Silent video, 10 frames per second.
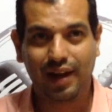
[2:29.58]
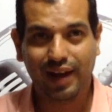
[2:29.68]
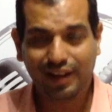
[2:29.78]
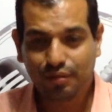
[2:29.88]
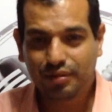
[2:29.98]

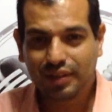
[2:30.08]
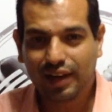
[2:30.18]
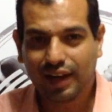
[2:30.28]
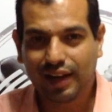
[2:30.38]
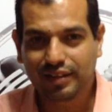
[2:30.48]
Eso es el
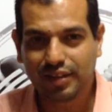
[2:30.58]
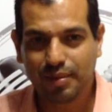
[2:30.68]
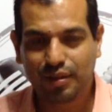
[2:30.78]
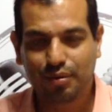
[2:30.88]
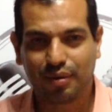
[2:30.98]

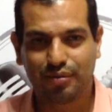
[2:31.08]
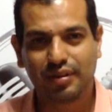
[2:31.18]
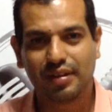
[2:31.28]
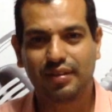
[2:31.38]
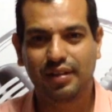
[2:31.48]
agradecimiento que
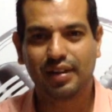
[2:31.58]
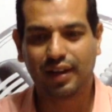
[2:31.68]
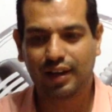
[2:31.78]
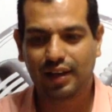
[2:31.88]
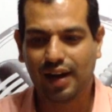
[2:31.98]
ustedes tienen
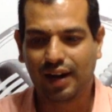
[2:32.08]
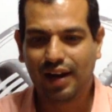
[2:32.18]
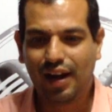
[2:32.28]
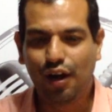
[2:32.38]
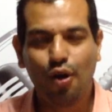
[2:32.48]
que dar.
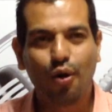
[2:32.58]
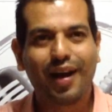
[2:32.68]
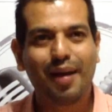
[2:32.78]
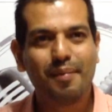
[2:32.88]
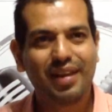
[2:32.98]
Lo
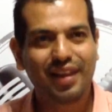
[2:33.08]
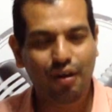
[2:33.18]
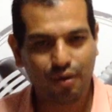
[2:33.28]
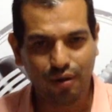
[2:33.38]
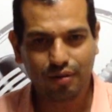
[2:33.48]
que me
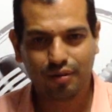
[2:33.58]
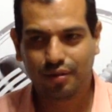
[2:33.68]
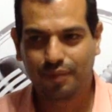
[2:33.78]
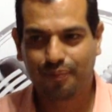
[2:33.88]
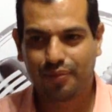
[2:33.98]
dejó
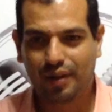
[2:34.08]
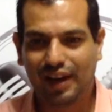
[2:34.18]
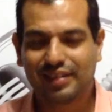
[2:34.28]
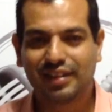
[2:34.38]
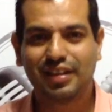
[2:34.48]

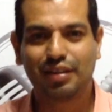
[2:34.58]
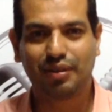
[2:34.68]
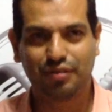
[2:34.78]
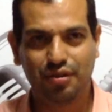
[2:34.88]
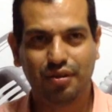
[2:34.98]
esa
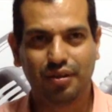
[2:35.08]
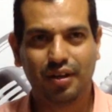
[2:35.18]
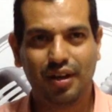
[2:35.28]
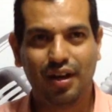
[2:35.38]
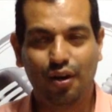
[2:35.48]
situación,
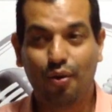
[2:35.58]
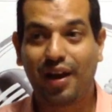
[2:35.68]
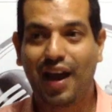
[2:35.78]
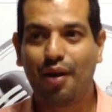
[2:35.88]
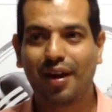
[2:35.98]
lo
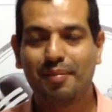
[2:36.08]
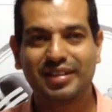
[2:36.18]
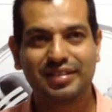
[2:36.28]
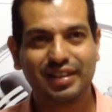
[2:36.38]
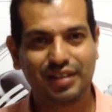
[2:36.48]
que ahora me
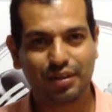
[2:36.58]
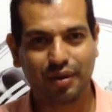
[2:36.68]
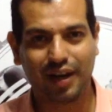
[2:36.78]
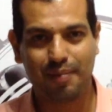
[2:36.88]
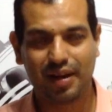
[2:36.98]
está
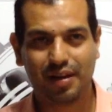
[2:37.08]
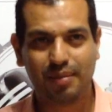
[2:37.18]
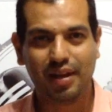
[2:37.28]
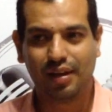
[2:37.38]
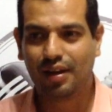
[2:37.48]
haciendo cambiar en
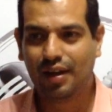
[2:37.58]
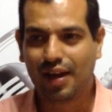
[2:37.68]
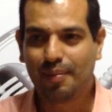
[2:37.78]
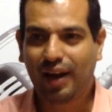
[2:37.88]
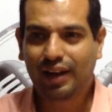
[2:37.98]
mí.
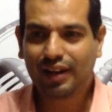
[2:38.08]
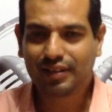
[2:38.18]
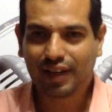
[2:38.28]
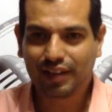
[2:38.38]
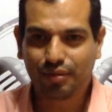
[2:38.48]

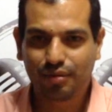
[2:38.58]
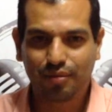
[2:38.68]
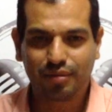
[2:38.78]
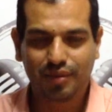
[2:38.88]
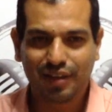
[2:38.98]
Imagínate que si
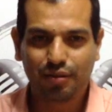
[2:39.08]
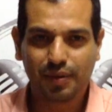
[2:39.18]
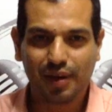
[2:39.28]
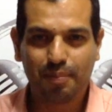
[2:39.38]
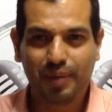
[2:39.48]
ustedes, ustedes no
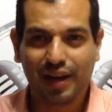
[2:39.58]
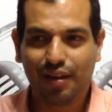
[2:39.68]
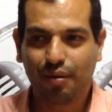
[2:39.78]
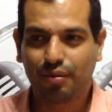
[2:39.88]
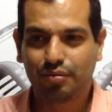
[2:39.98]
se hubieran
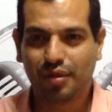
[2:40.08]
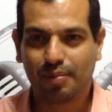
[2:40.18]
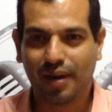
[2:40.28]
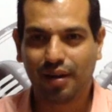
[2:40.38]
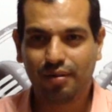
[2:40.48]
peleado con su
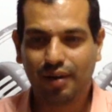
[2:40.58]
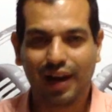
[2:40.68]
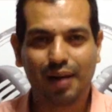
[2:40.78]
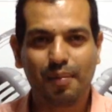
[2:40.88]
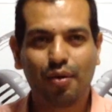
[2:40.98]
hermano, a
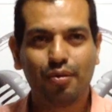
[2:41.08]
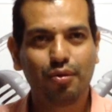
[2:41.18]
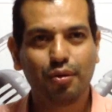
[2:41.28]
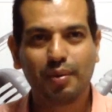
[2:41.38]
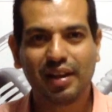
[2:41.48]
lo mejor yo
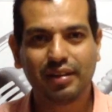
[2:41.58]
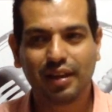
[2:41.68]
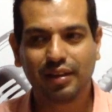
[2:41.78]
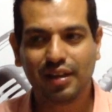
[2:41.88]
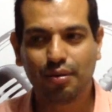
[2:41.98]
no hubiera
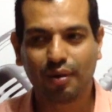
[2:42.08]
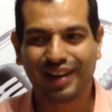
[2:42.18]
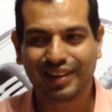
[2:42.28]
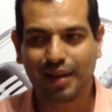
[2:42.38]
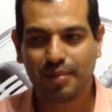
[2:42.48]
entendido
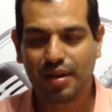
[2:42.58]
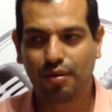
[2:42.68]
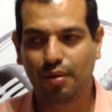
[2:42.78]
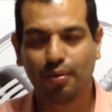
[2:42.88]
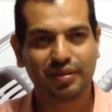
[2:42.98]
que también
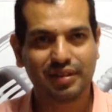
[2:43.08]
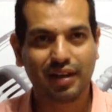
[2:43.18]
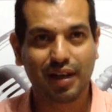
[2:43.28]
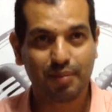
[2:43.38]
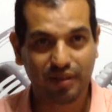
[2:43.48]
yo debo hacer
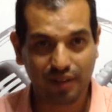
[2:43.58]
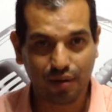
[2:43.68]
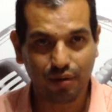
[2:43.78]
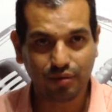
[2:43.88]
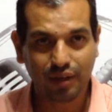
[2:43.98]
que mis
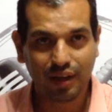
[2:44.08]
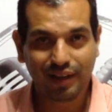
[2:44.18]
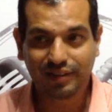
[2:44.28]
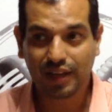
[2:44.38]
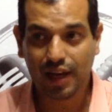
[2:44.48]
hijos
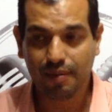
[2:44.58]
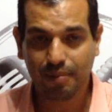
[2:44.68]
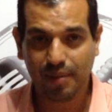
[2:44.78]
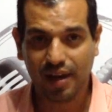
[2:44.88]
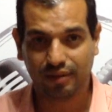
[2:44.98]
se
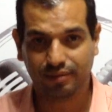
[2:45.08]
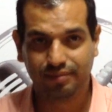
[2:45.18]
lleven bien.